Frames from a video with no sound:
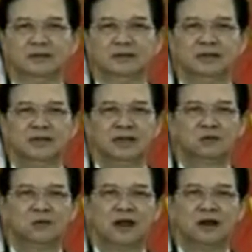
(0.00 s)
Những kết
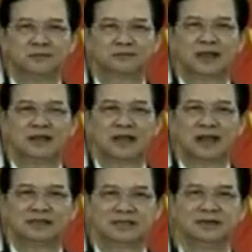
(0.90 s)
quả hợp tác
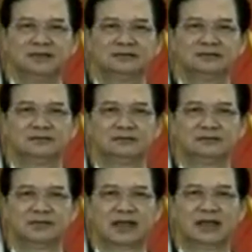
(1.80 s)
ASEAN
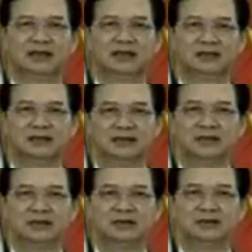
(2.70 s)
cả về liên
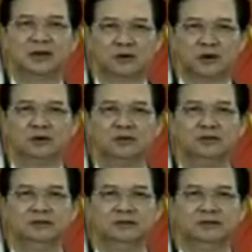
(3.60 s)
kết nội khối
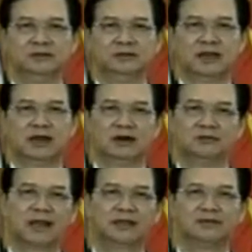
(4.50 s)
và hợp
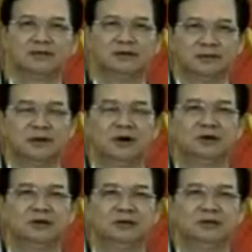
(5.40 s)
tác giữa hiệp
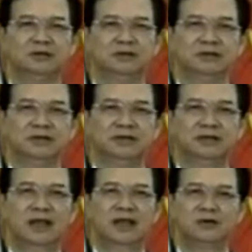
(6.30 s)
hội với
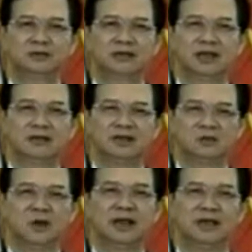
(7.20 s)
các đối tác
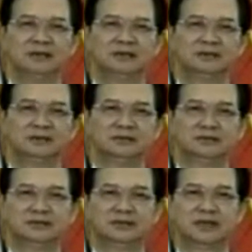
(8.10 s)
bên ngoài
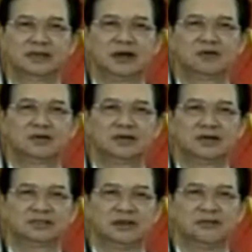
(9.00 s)
đã tạo
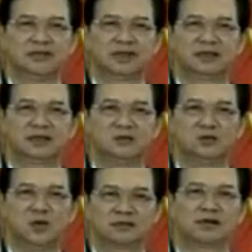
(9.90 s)
cơ sở vật chất
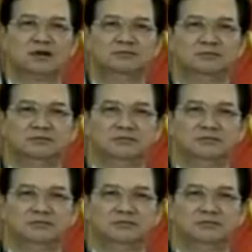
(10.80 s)
quan trọng